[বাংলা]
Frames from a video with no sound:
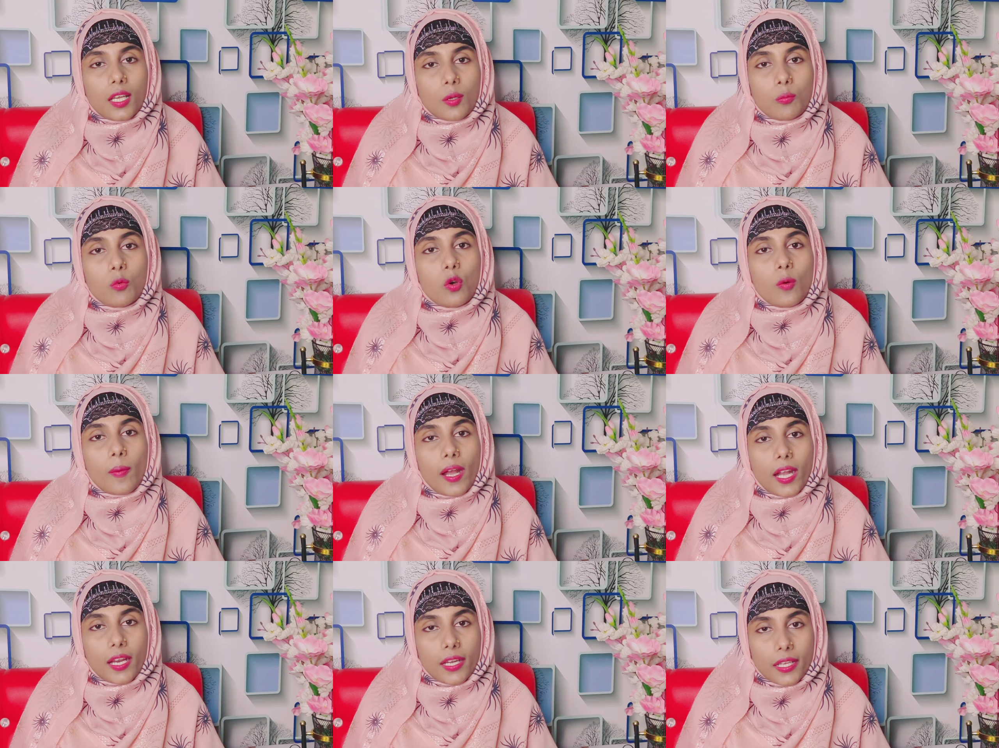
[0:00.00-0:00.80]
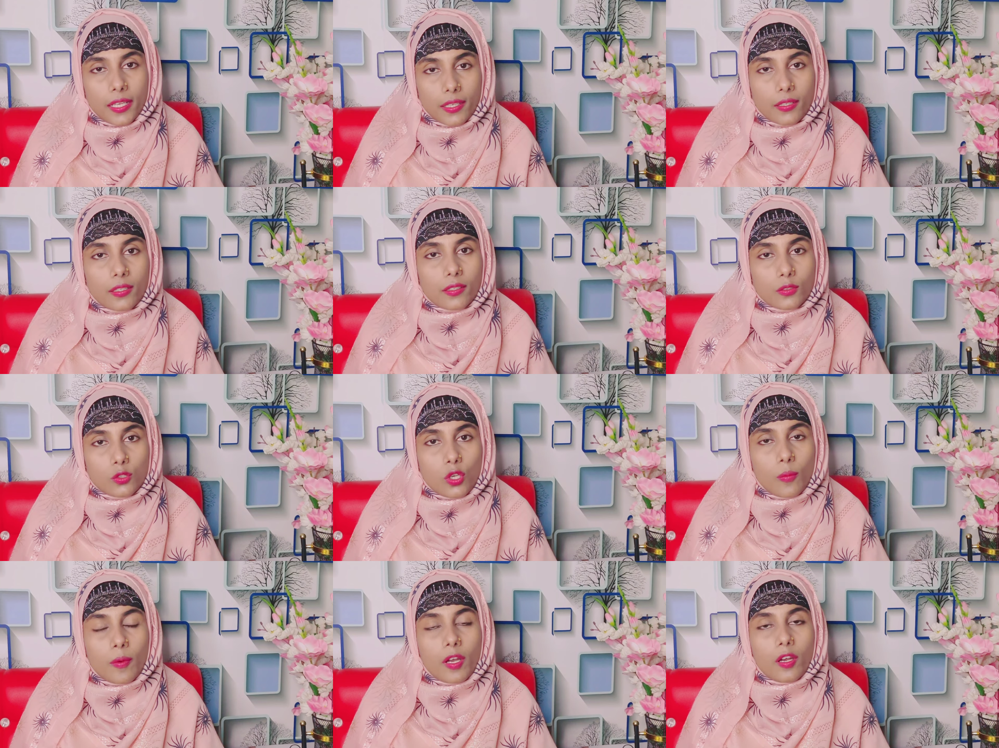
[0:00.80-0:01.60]
মোম আকারে
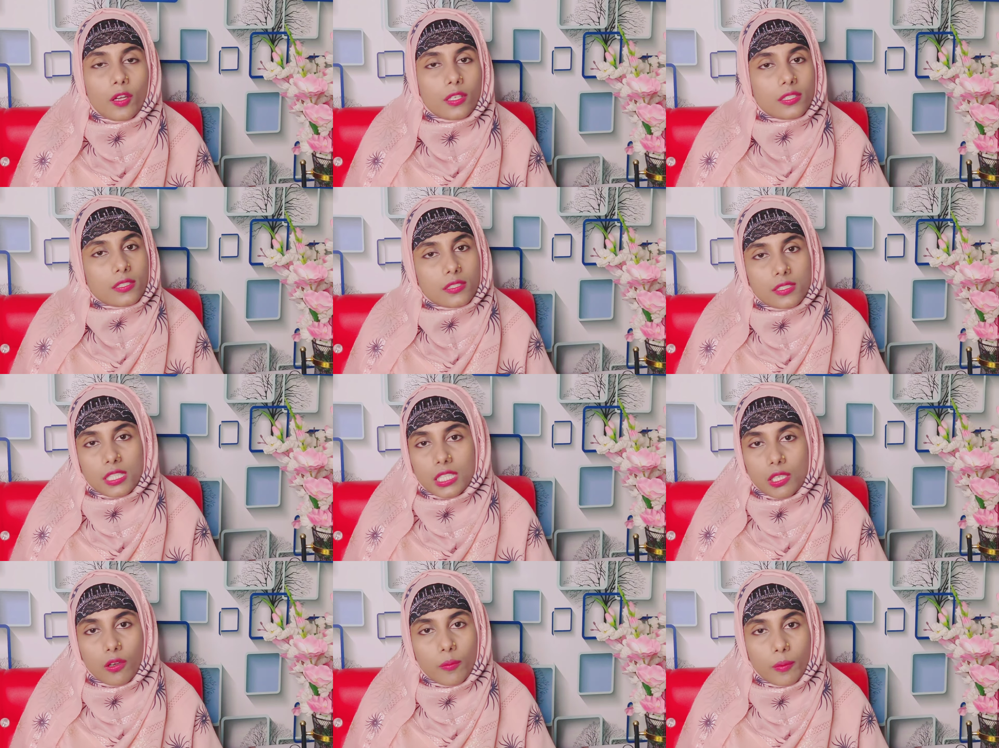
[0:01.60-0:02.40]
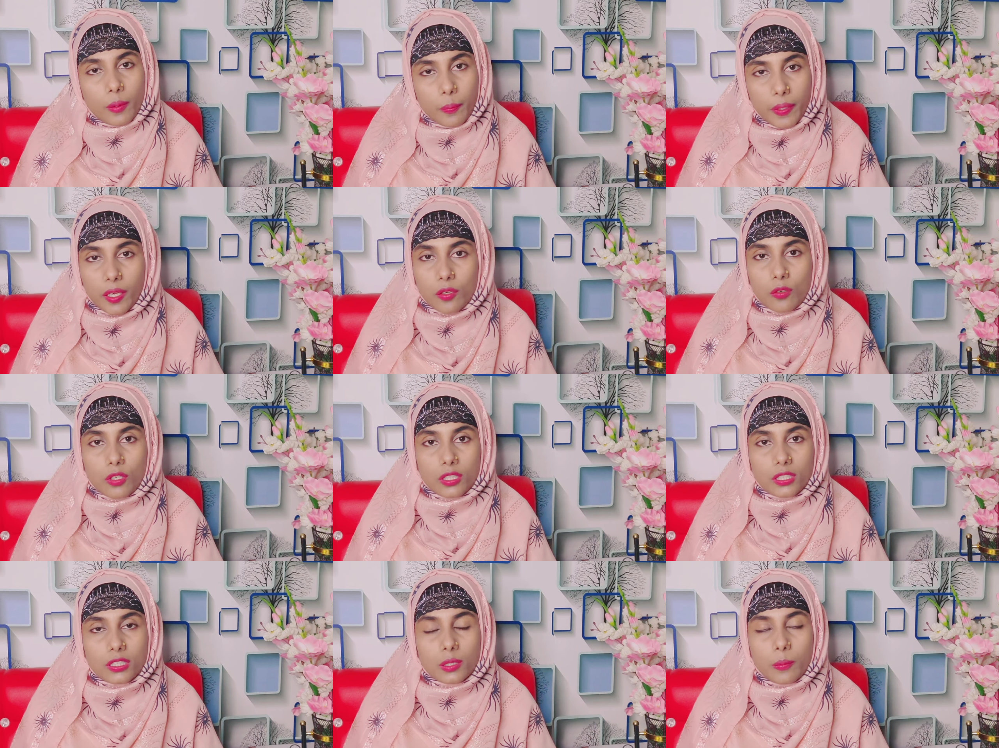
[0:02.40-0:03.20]
জমা হয় যেটাও আমরা বের
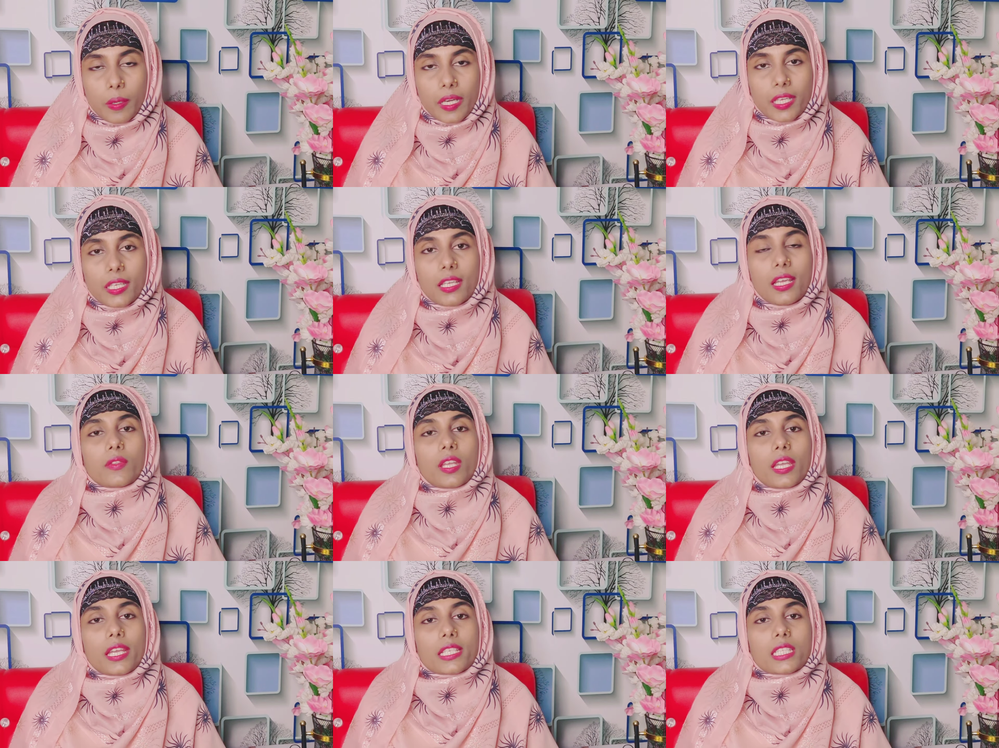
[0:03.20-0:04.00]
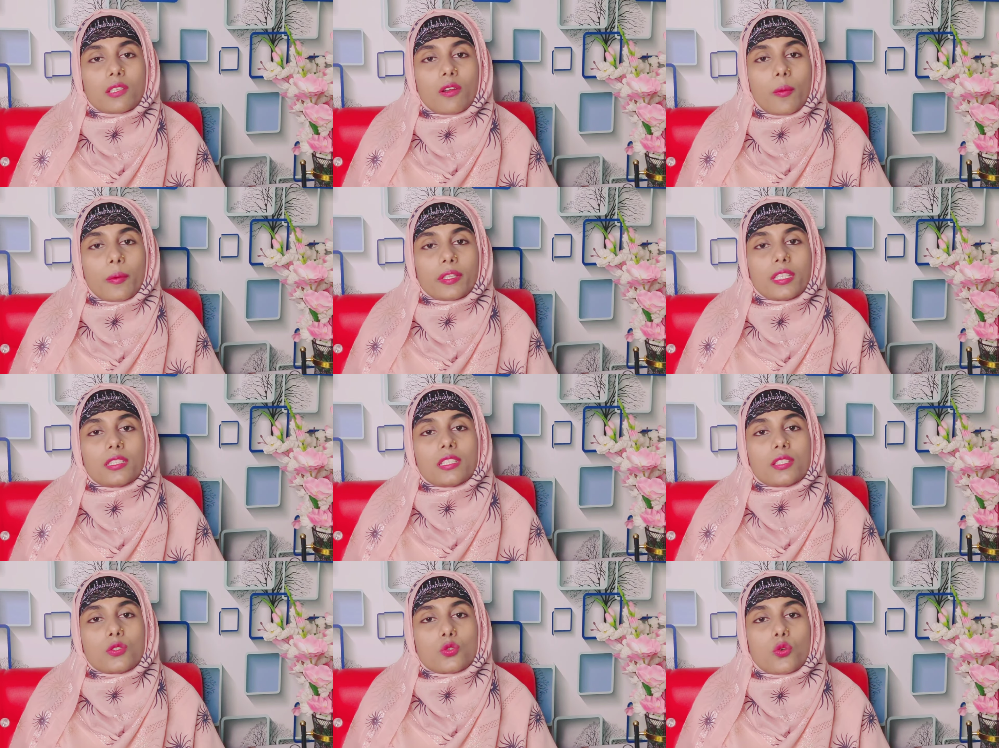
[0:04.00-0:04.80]
করে দিতে পারি এছাড়াও আমাদের
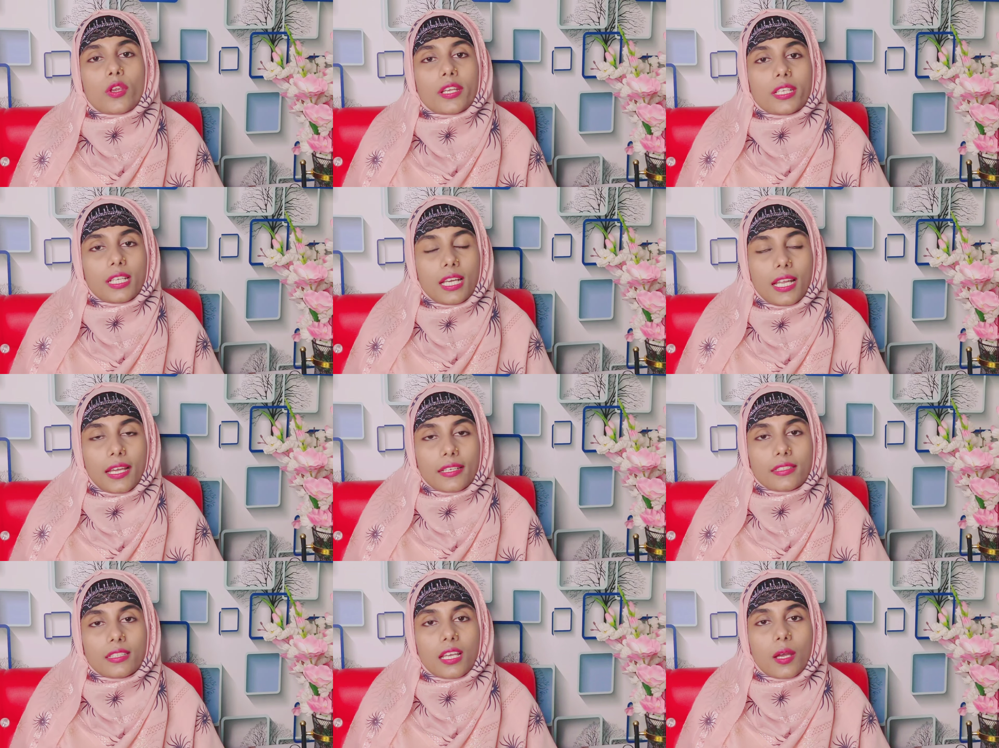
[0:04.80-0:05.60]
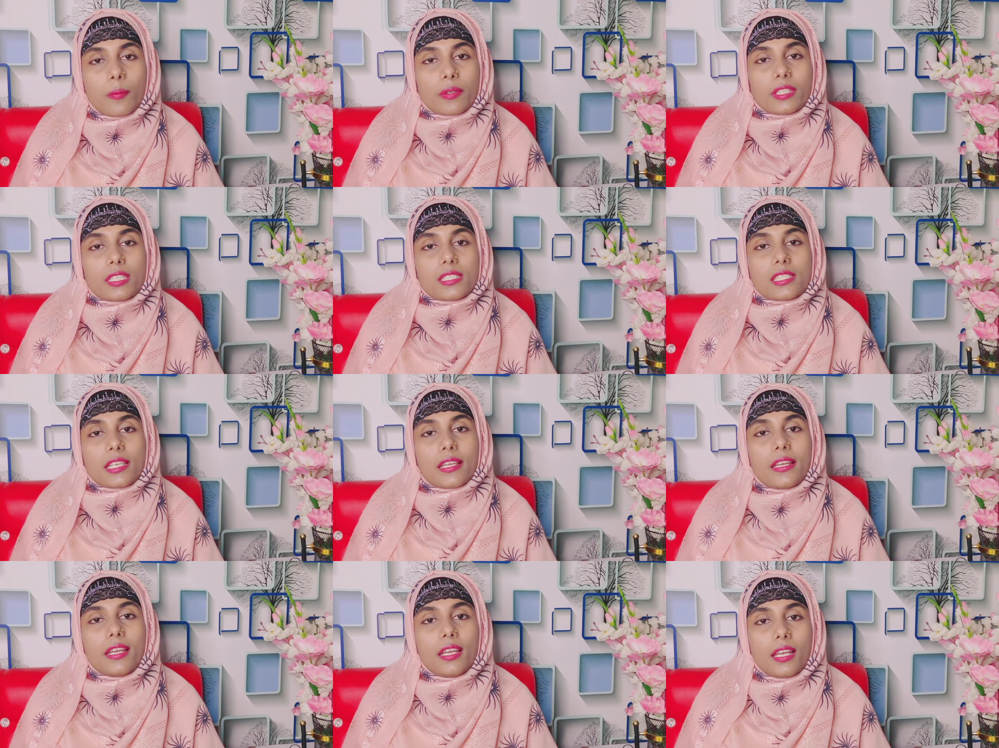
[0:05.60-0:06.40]
যে সোয়েট গ্ল্যান্ড আমাদের যে